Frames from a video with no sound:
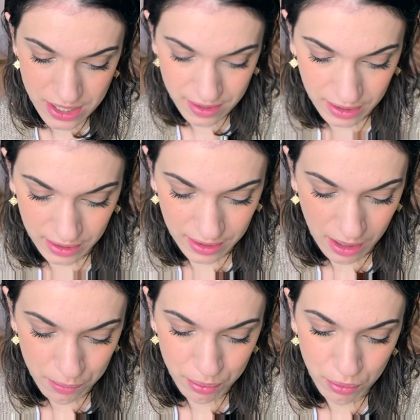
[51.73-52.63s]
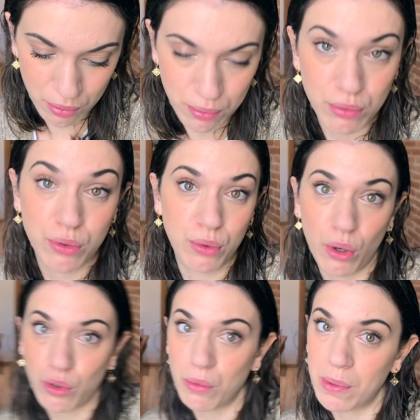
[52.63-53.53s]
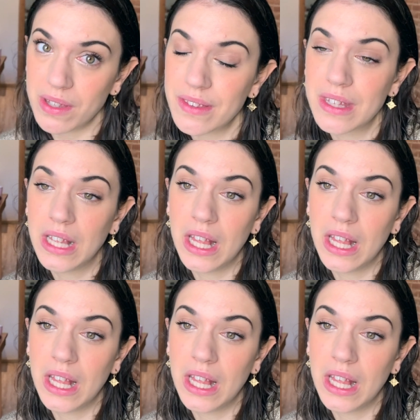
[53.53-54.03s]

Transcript: ce qui était un peu plus sûr, je pense.